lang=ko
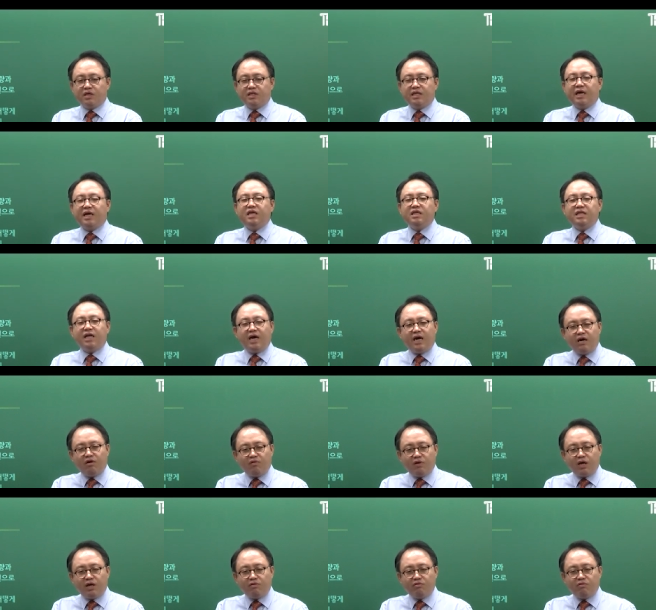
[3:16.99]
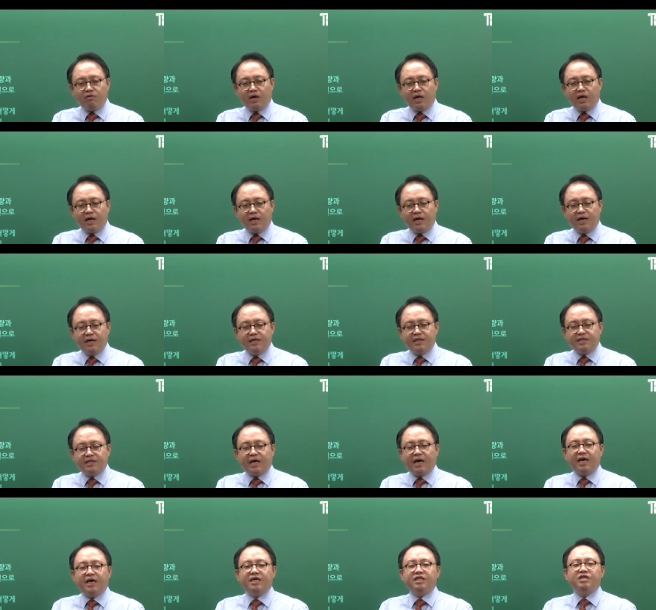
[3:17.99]
나는 하루하루가
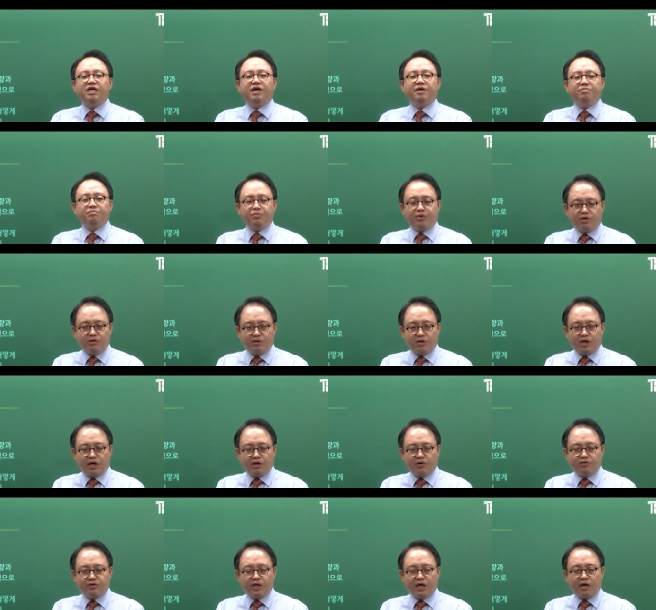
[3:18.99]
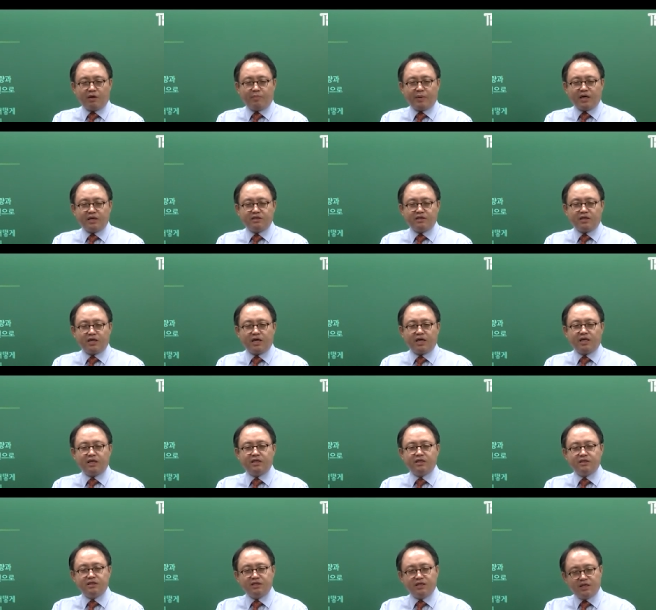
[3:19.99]
나에 대한 평가이고 내가
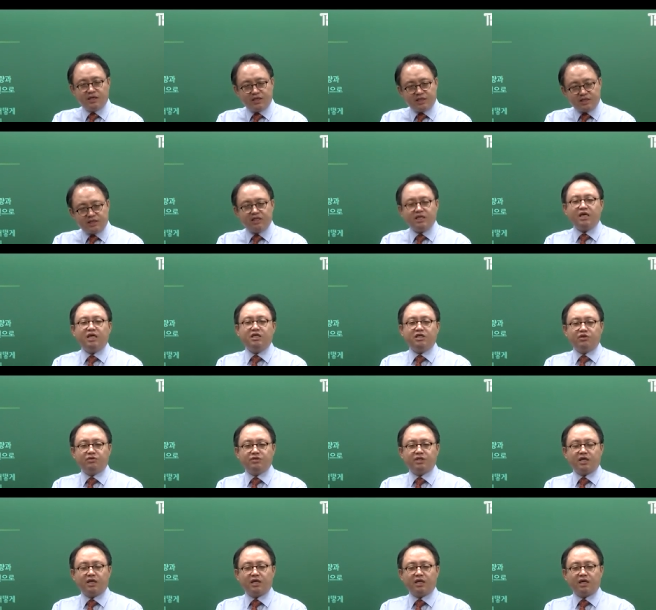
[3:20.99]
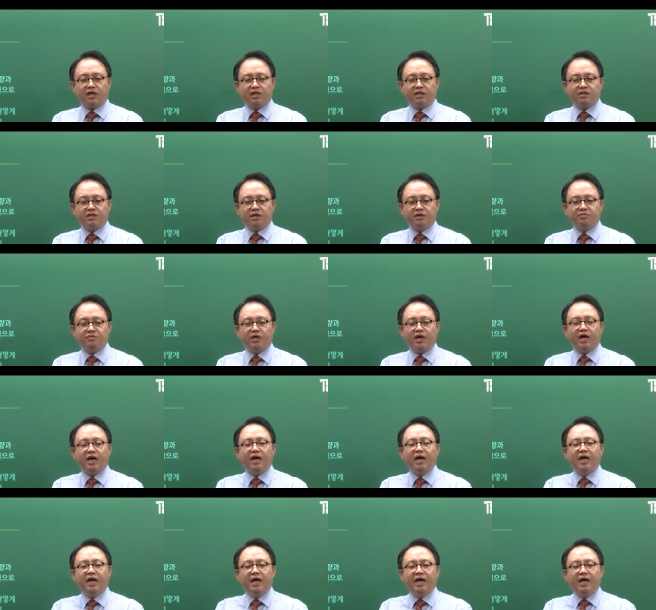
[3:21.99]
발전하는 시간이라고 생각하기 때문에